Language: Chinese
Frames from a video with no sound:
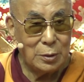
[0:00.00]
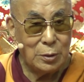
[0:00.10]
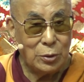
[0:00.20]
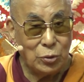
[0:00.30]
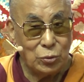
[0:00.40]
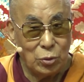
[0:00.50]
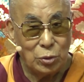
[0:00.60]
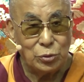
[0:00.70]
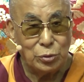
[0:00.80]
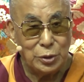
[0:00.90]
爱，
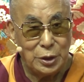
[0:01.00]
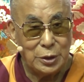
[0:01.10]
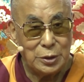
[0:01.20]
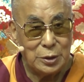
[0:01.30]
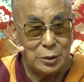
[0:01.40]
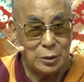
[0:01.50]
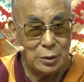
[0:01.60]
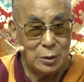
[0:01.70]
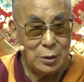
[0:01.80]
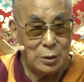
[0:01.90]
所以
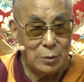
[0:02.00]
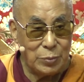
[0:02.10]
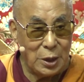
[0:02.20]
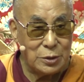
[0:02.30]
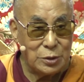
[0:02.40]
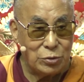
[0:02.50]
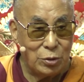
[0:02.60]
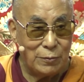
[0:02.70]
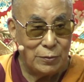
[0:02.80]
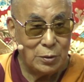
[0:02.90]
我们需要
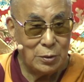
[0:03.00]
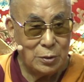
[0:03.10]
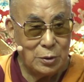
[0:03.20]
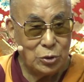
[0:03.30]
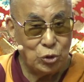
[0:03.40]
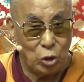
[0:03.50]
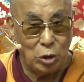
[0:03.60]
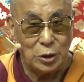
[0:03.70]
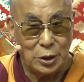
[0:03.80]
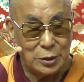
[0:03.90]
去修
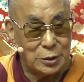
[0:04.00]
炼，